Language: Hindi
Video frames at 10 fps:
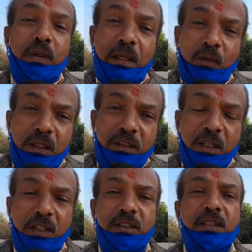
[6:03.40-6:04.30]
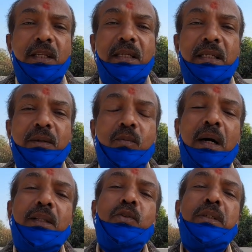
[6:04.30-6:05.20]
केवल चर्च ही नहीं
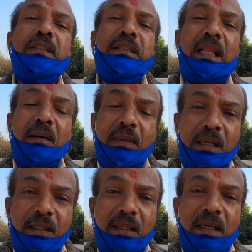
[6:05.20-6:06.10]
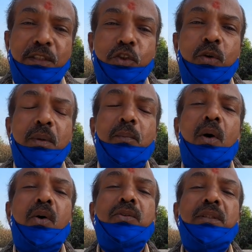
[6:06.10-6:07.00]
वहाँ तो इस्लामिक एन भी
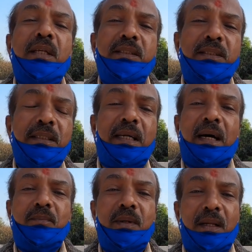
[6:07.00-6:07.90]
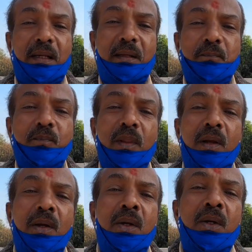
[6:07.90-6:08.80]
बहुत तेज़ी से काम कर रहे हैं
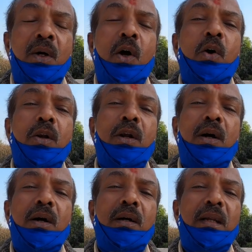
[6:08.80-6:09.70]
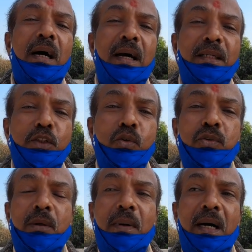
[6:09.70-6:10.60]
और रहा हिंदू
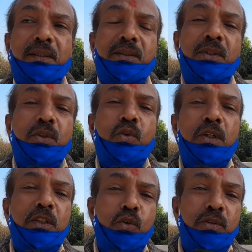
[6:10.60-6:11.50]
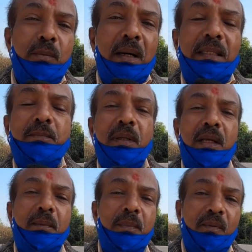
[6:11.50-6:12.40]
समाज तो हिंदू समाज
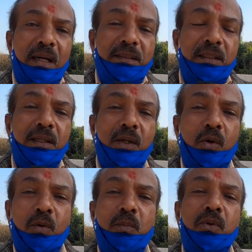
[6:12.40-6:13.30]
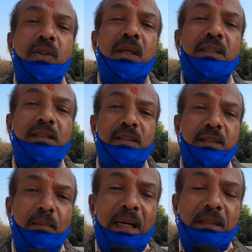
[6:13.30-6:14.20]
में विभाजन करो बुद्धिस्ट
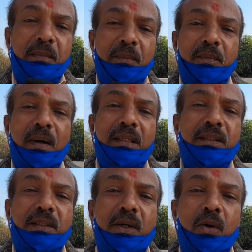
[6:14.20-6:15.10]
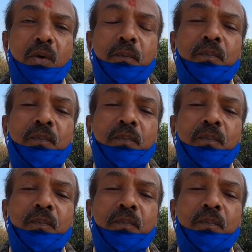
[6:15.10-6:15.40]
समाज में विभाजन करो